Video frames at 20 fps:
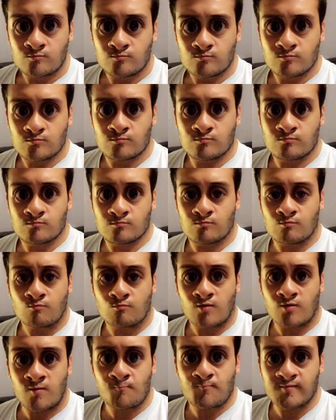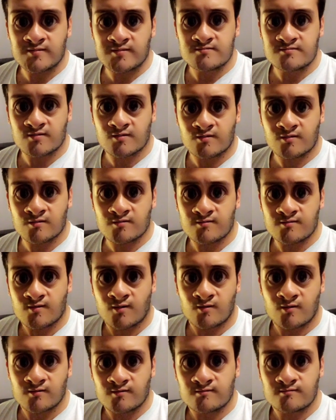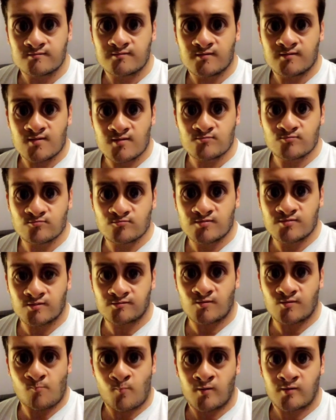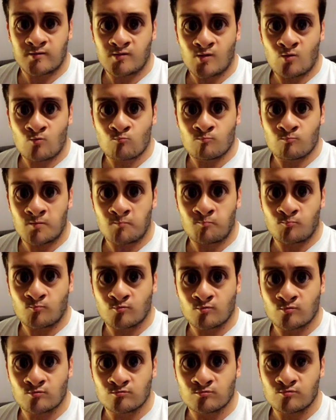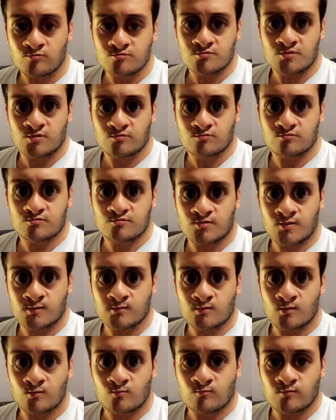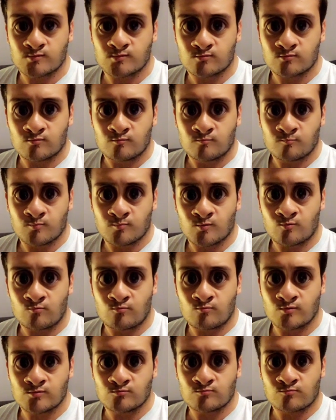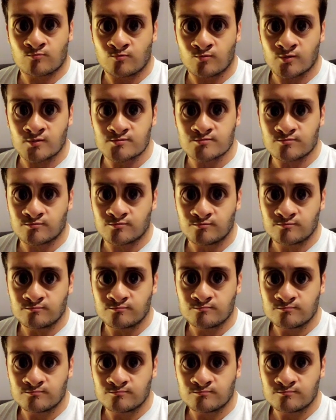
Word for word: Nunca pensé que llegaría el día en donde atraparía un en 234, pero no a tu corazón.